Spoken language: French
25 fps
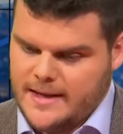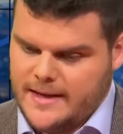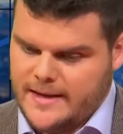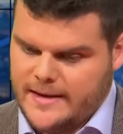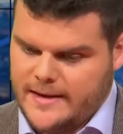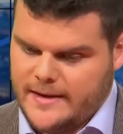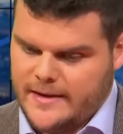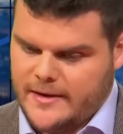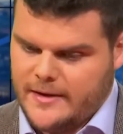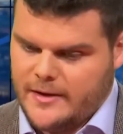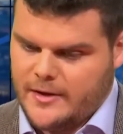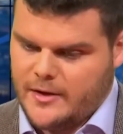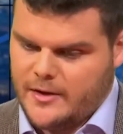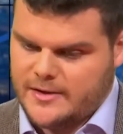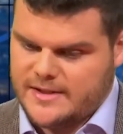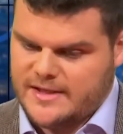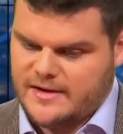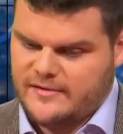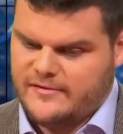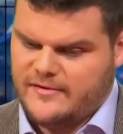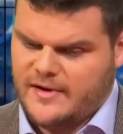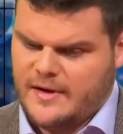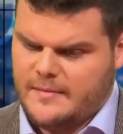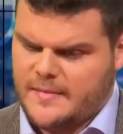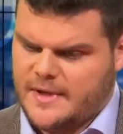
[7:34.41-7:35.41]

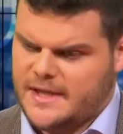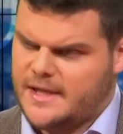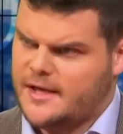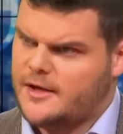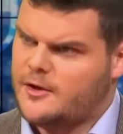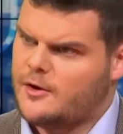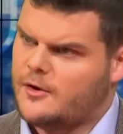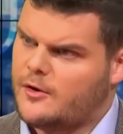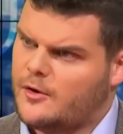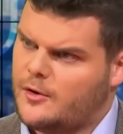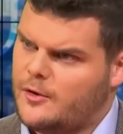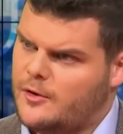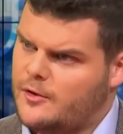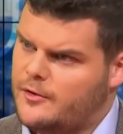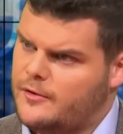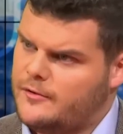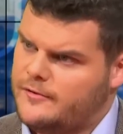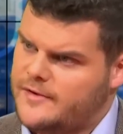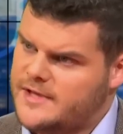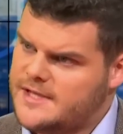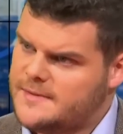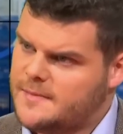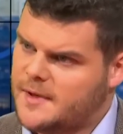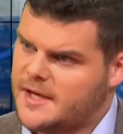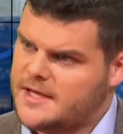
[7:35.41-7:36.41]
sa femme est d'ailleurs
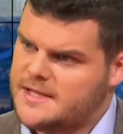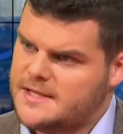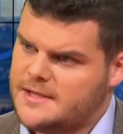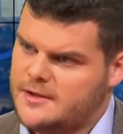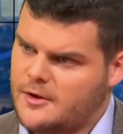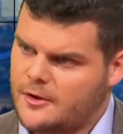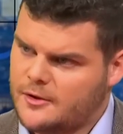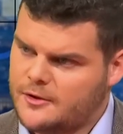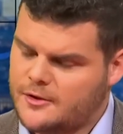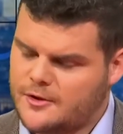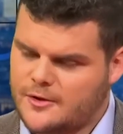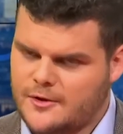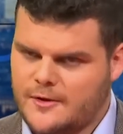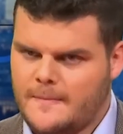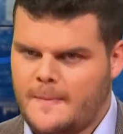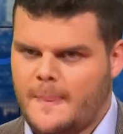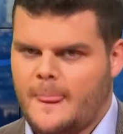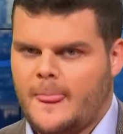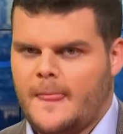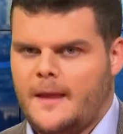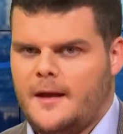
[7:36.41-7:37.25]
vice-présidente.